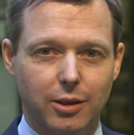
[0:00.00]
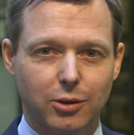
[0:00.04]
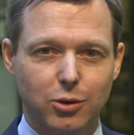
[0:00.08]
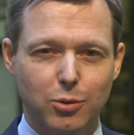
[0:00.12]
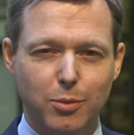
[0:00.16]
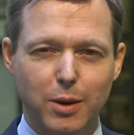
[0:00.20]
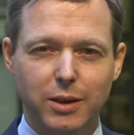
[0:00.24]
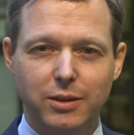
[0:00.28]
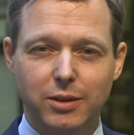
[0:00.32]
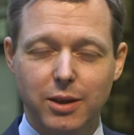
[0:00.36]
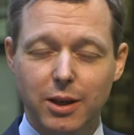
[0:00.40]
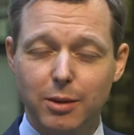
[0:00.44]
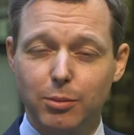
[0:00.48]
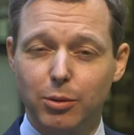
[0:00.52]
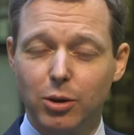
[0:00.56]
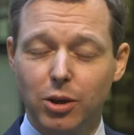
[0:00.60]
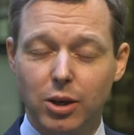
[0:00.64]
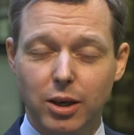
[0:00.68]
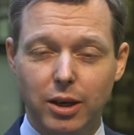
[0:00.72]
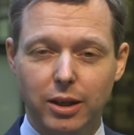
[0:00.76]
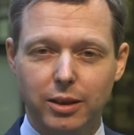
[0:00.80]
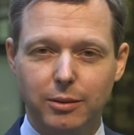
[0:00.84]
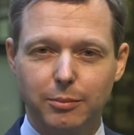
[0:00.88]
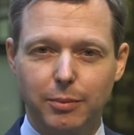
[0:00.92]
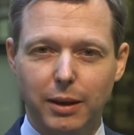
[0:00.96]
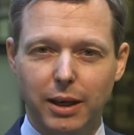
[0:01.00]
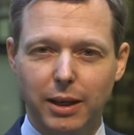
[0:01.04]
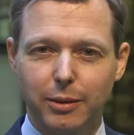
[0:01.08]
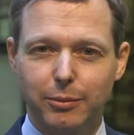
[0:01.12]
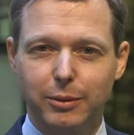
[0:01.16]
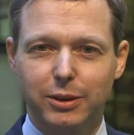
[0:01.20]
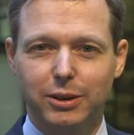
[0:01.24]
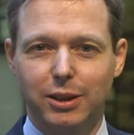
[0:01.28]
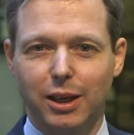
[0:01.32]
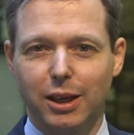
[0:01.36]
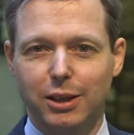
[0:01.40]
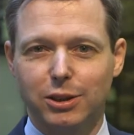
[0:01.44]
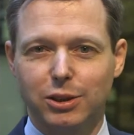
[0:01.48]
Thomas Silberhorn,
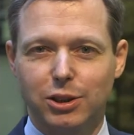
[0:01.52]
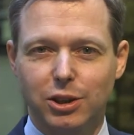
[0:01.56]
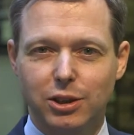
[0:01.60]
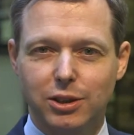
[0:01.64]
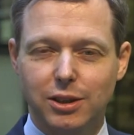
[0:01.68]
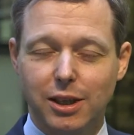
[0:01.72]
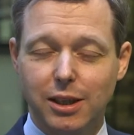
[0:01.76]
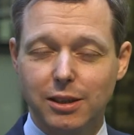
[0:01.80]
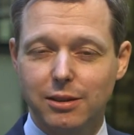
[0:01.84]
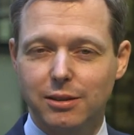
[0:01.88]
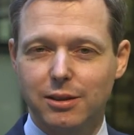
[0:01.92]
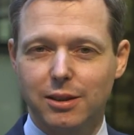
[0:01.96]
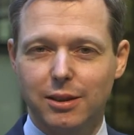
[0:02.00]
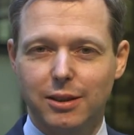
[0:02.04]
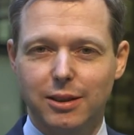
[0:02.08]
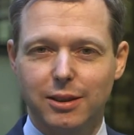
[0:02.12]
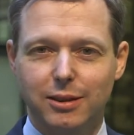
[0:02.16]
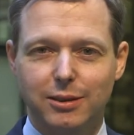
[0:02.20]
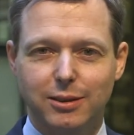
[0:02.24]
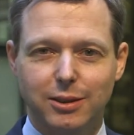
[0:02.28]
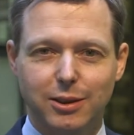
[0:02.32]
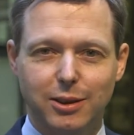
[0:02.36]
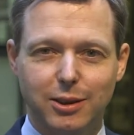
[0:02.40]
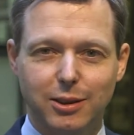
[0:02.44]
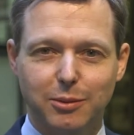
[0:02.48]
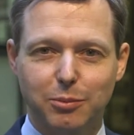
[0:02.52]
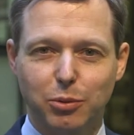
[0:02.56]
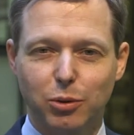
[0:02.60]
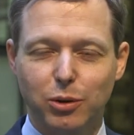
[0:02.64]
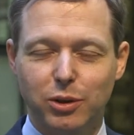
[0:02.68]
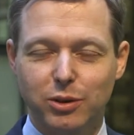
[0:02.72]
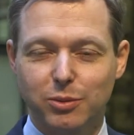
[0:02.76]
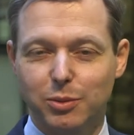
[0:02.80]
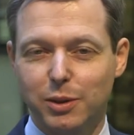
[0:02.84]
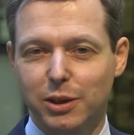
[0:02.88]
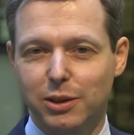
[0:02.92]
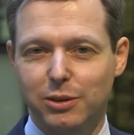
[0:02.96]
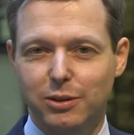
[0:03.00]
parlamentarischer Staatssekretär,
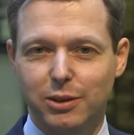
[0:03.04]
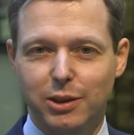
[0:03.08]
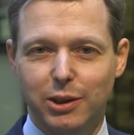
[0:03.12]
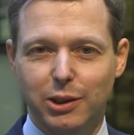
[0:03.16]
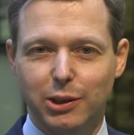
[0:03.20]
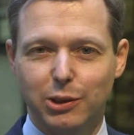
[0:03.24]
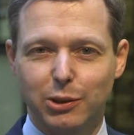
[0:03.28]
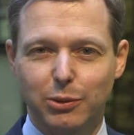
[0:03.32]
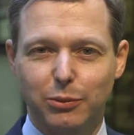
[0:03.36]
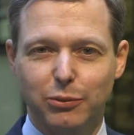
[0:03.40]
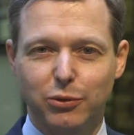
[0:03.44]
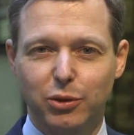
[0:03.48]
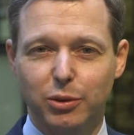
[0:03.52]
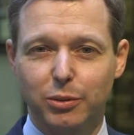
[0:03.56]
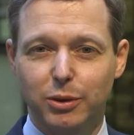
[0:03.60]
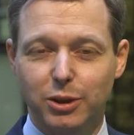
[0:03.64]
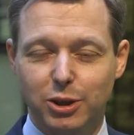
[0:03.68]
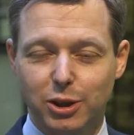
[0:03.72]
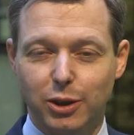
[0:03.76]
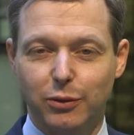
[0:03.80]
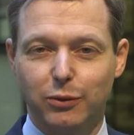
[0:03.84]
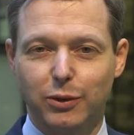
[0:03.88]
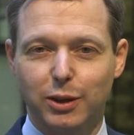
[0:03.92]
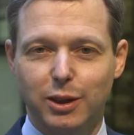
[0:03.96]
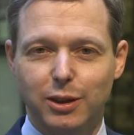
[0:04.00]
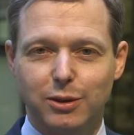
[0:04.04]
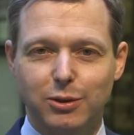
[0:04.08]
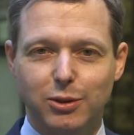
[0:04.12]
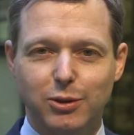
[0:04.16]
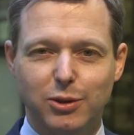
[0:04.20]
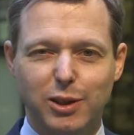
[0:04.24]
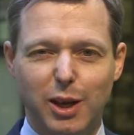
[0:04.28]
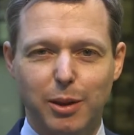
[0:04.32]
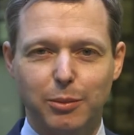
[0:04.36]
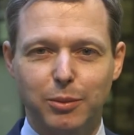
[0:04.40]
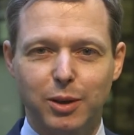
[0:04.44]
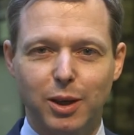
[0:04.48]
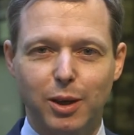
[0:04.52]
Bundesministerium für wirtschaftliche
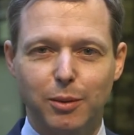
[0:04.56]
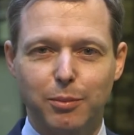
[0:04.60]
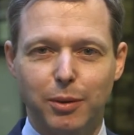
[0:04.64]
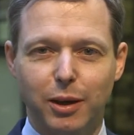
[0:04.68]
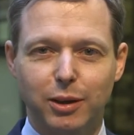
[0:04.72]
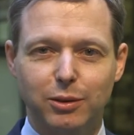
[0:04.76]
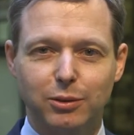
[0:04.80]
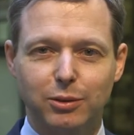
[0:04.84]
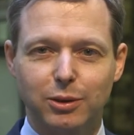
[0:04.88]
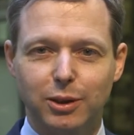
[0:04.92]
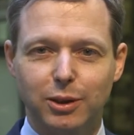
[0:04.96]
Zusammenarbeit